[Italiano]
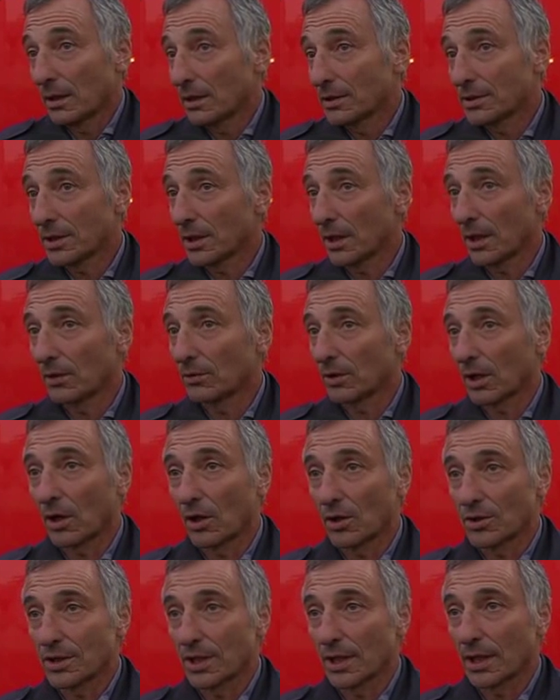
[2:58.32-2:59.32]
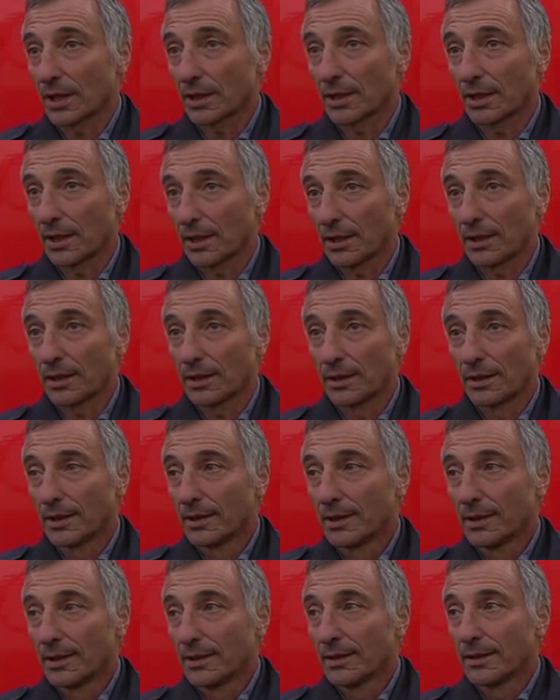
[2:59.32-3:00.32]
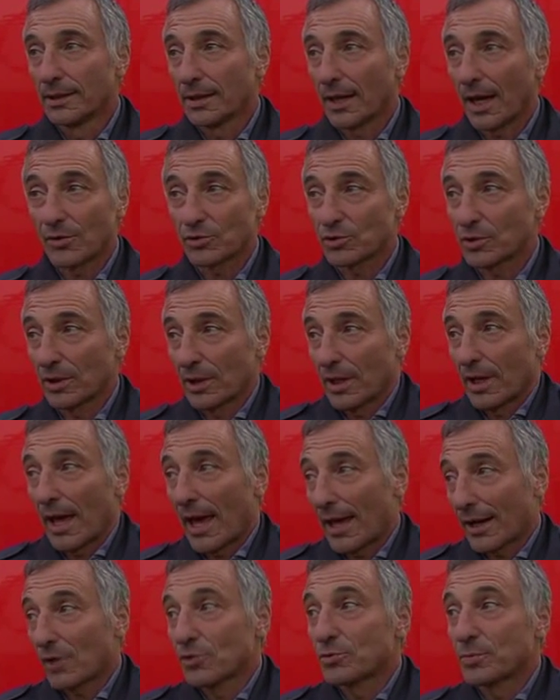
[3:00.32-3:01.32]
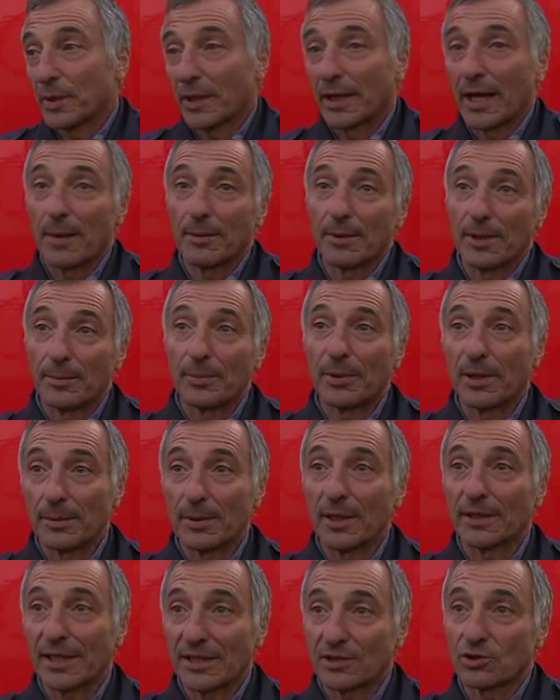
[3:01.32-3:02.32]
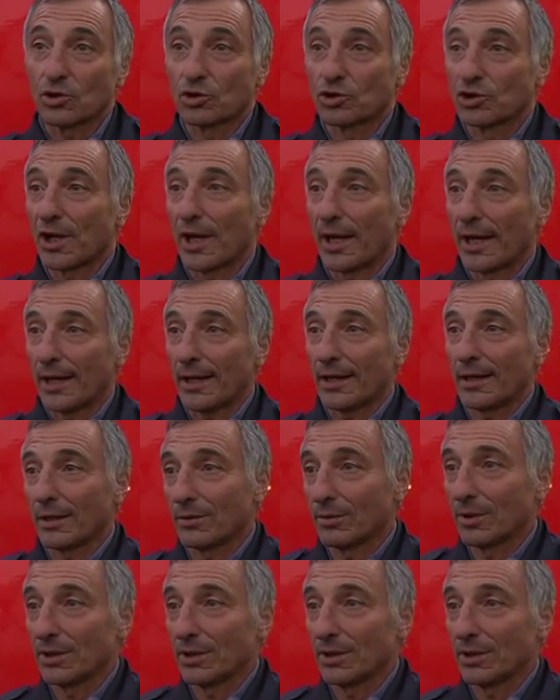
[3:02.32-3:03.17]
Eh, sì, è una cosa che era auspicabile prima, adesso c'è e